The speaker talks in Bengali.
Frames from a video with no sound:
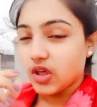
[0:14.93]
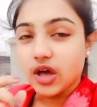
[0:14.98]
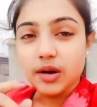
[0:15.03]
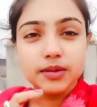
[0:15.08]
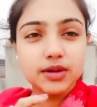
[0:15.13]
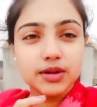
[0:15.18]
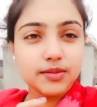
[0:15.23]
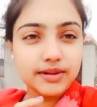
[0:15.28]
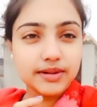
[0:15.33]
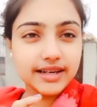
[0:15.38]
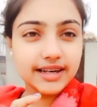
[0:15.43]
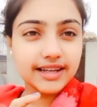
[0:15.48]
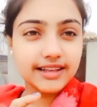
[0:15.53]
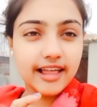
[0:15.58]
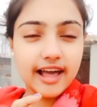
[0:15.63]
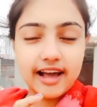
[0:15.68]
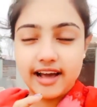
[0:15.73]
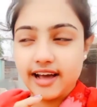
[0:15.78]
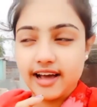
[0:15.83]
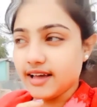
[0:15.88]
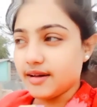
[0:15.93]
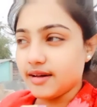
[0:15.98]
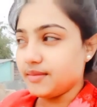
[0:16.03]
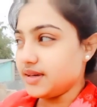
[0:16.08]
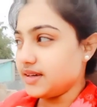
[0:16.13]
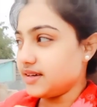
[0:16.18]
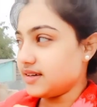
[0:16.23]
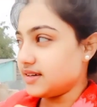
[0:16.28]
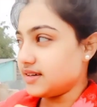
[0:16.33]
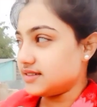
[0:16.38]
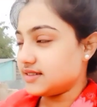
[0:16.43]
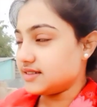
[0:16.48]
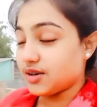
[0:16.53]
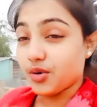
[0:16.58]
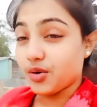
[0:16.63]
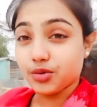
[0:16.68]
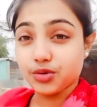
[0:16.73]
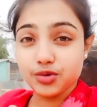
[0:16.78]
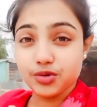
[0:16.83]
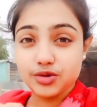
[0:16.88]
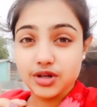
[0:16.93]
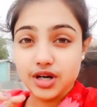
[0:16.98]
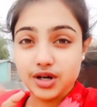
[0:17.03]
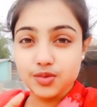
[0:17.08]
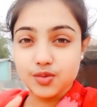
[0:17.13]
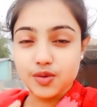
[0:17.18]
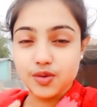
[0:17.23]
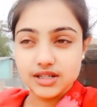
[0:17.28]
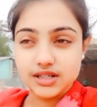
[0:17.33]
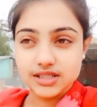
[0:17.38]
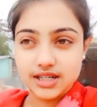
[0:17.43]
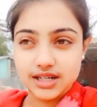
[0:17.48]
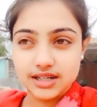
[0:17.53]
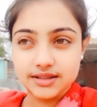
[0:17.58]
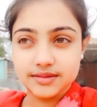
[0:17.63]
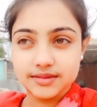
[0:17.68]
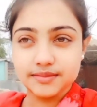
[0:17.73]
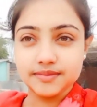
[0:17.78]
একবার তোমাদেরকে দেখাই আমি যে কতটা কুয়াশা